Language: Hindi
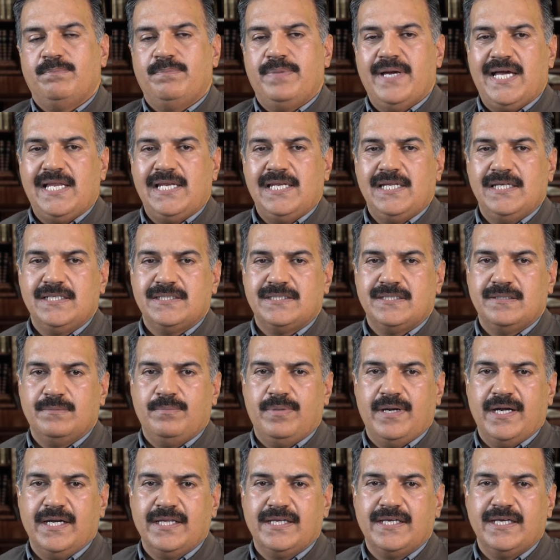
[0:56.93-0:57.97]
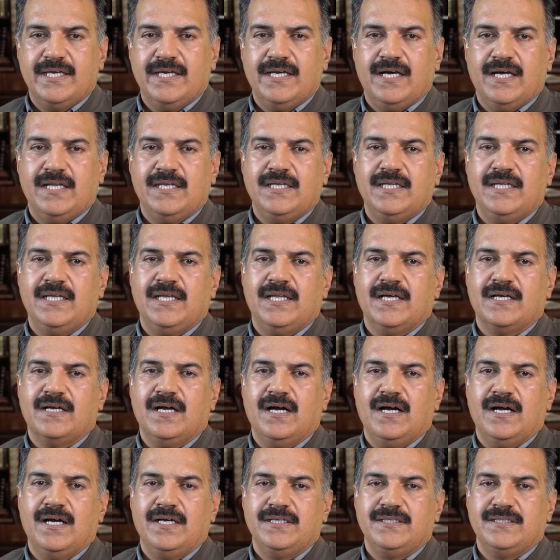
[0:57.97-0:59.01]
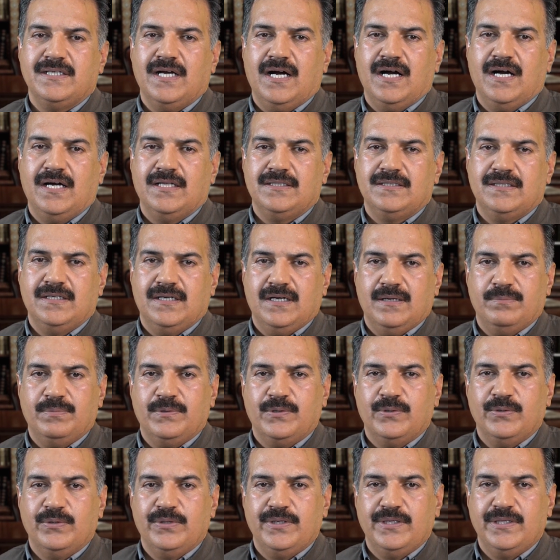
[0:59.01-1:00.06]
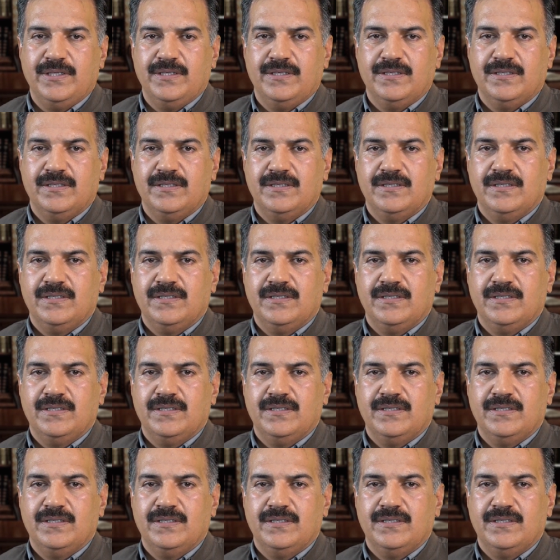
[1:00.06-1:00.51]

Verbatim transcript: पहले से भड़के के आने लगा याद अब कोई